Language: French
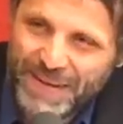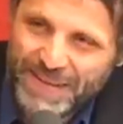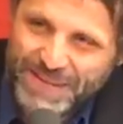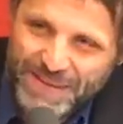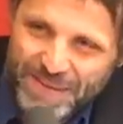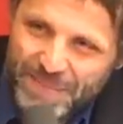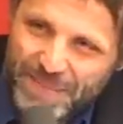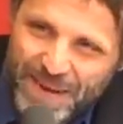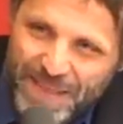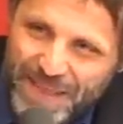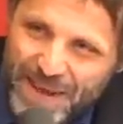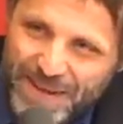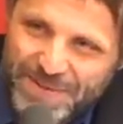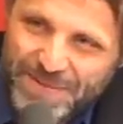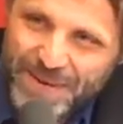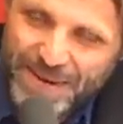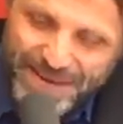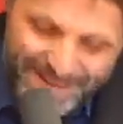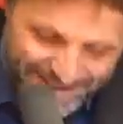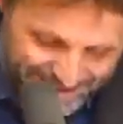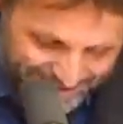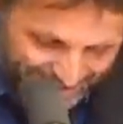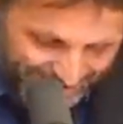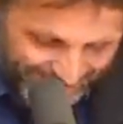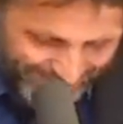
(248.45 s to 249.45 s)
C'est pas
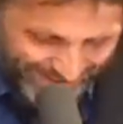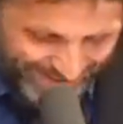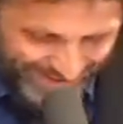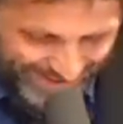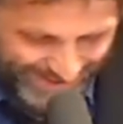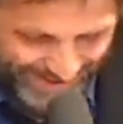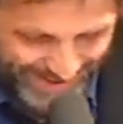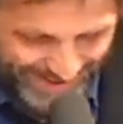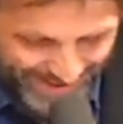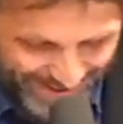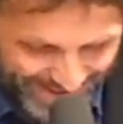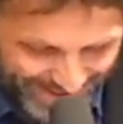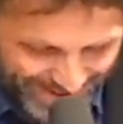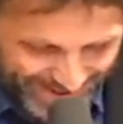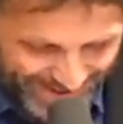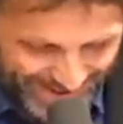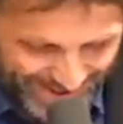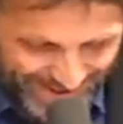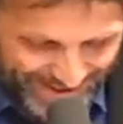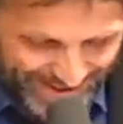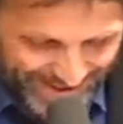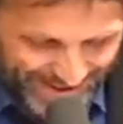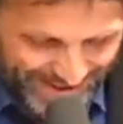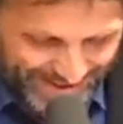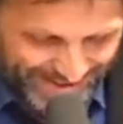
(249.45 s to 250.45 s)
d'actualité.
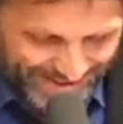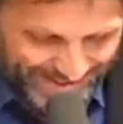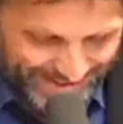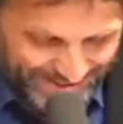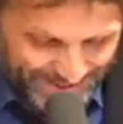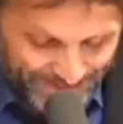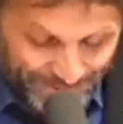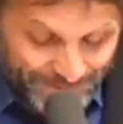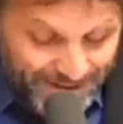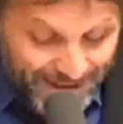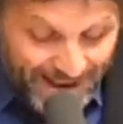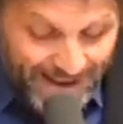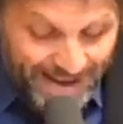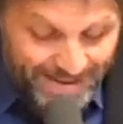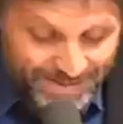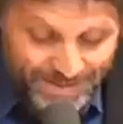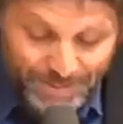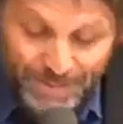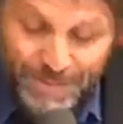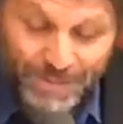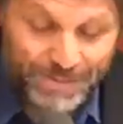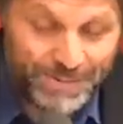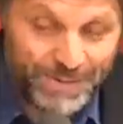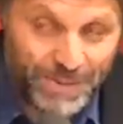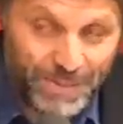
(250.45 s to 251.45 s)
Sinon, il y a la
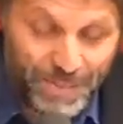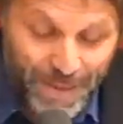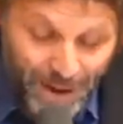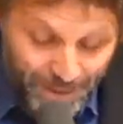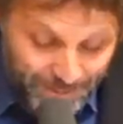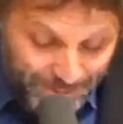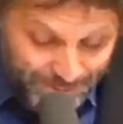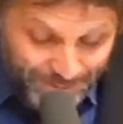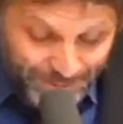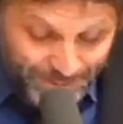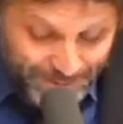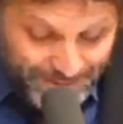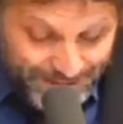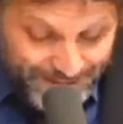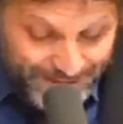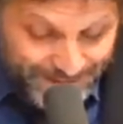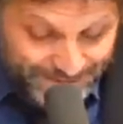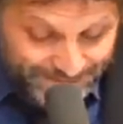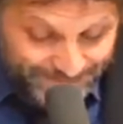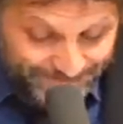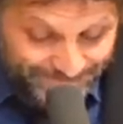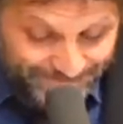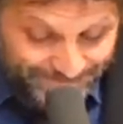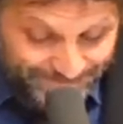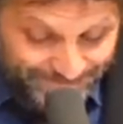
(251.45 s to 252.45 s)
solution
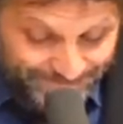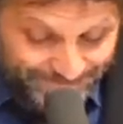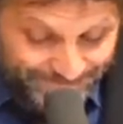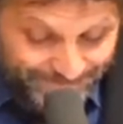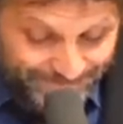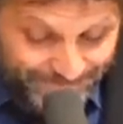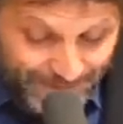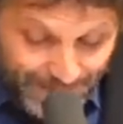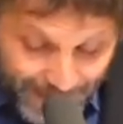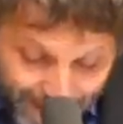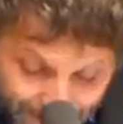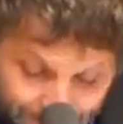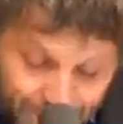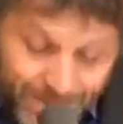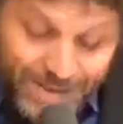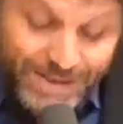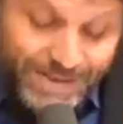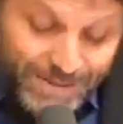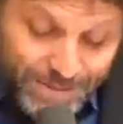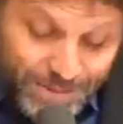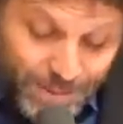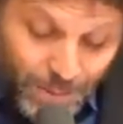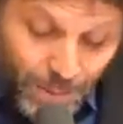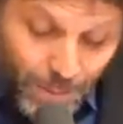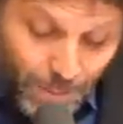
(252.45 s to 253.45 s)
Berlusconi.
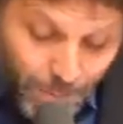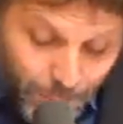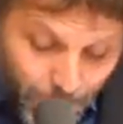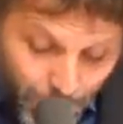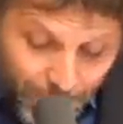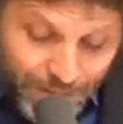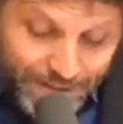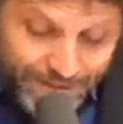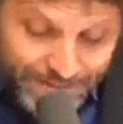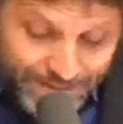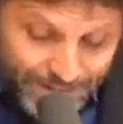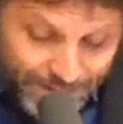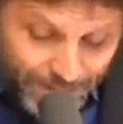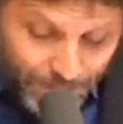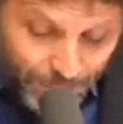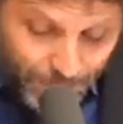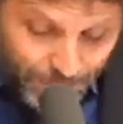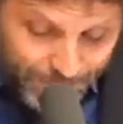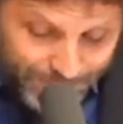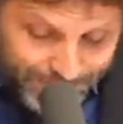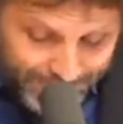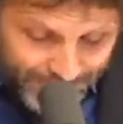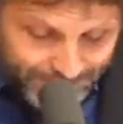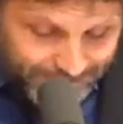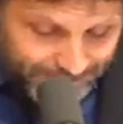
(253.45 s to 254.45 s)
L'émission
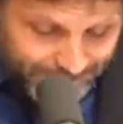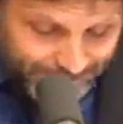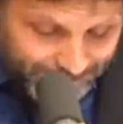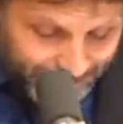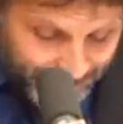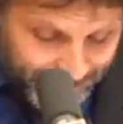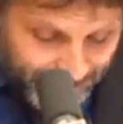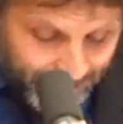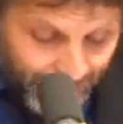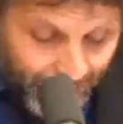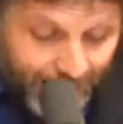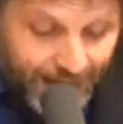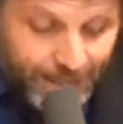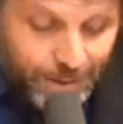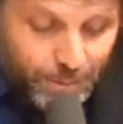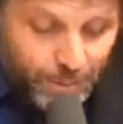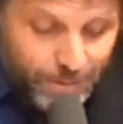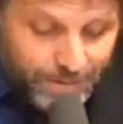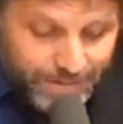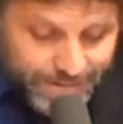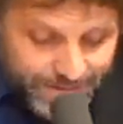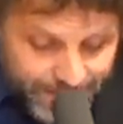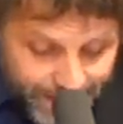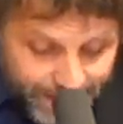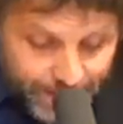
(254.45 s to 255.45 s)
politico-satirique à
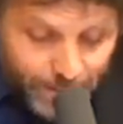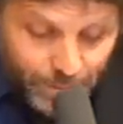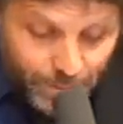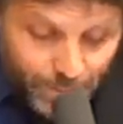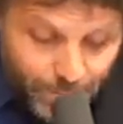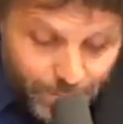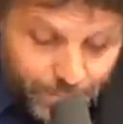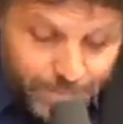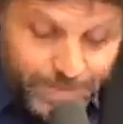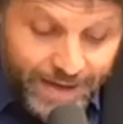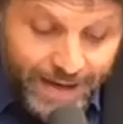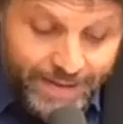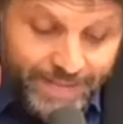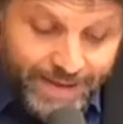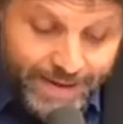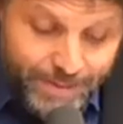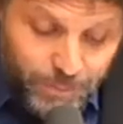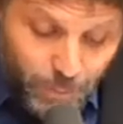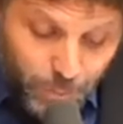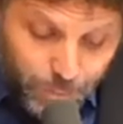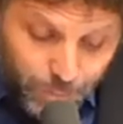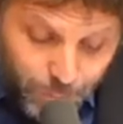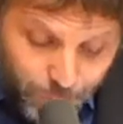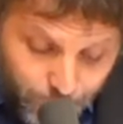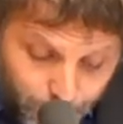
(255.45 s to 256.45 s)
note zéro vient
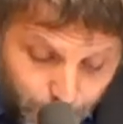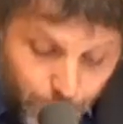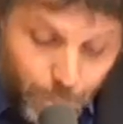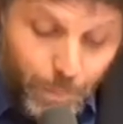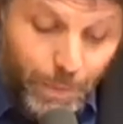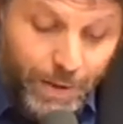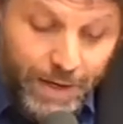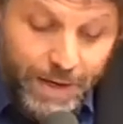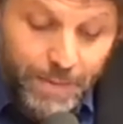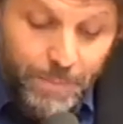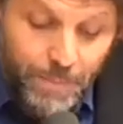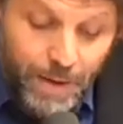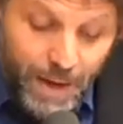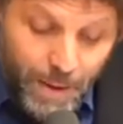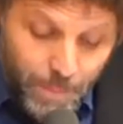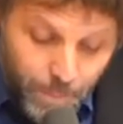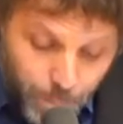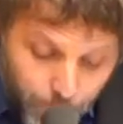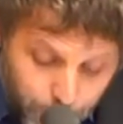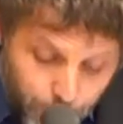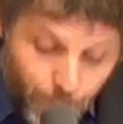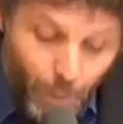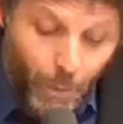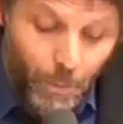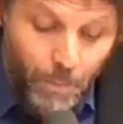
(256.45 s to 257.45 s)
d'être supprimée
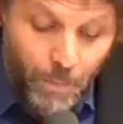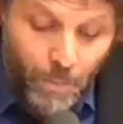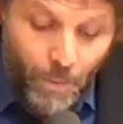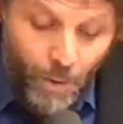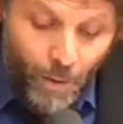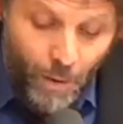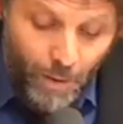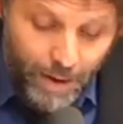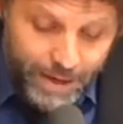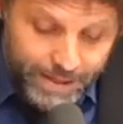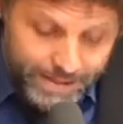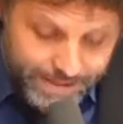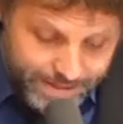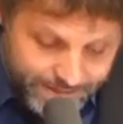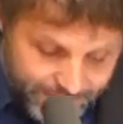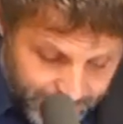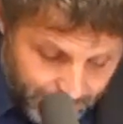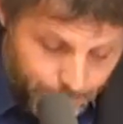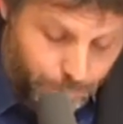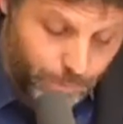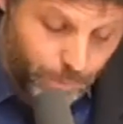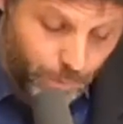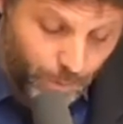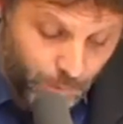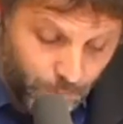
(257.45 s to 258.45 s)
purement et
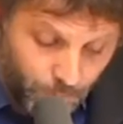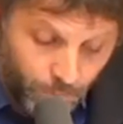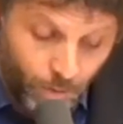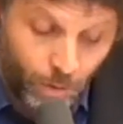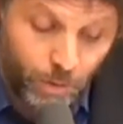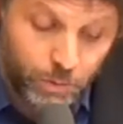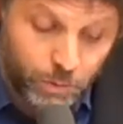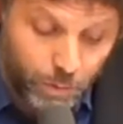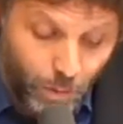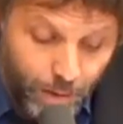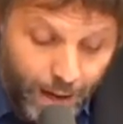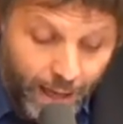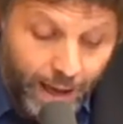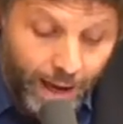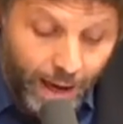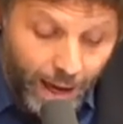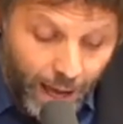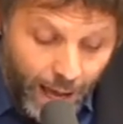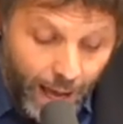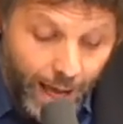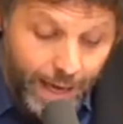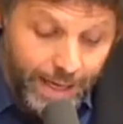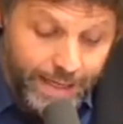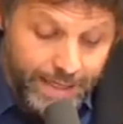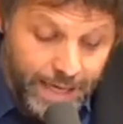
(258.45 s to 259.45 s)
simplement de la
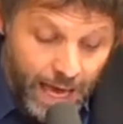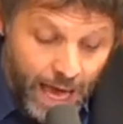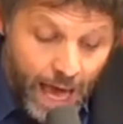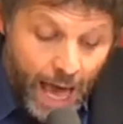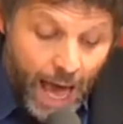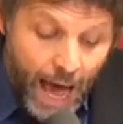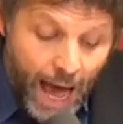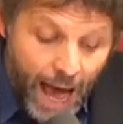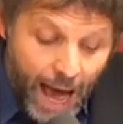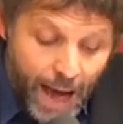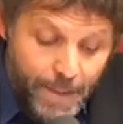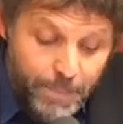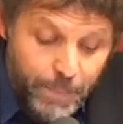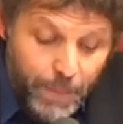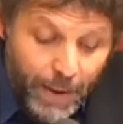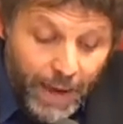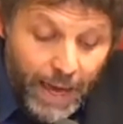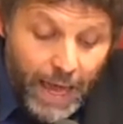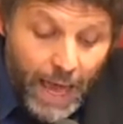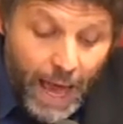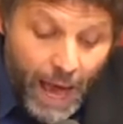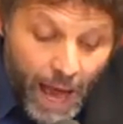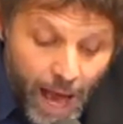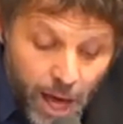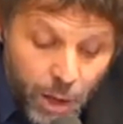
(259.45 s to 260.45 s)
RAI
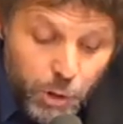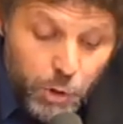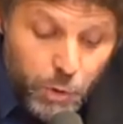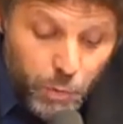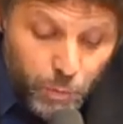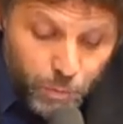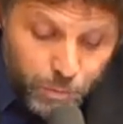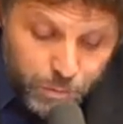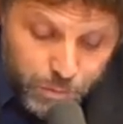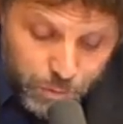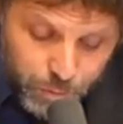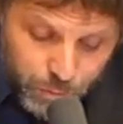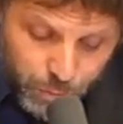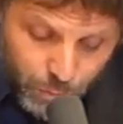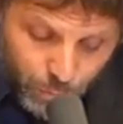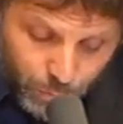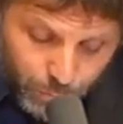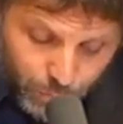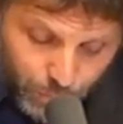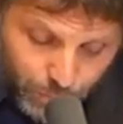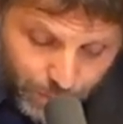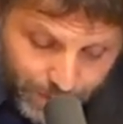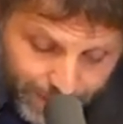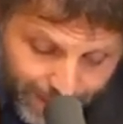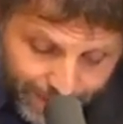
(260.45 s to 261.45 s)
après
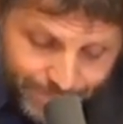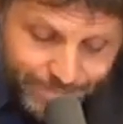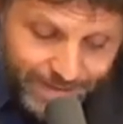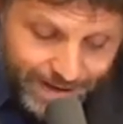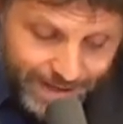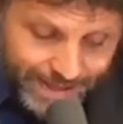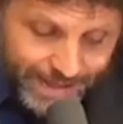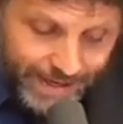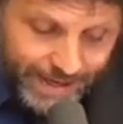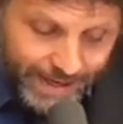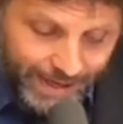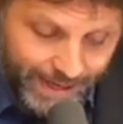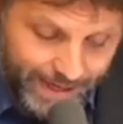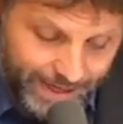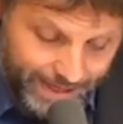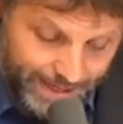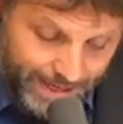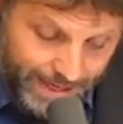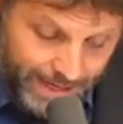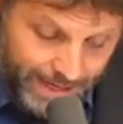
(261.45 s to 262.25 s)
injonction du Cavaliere.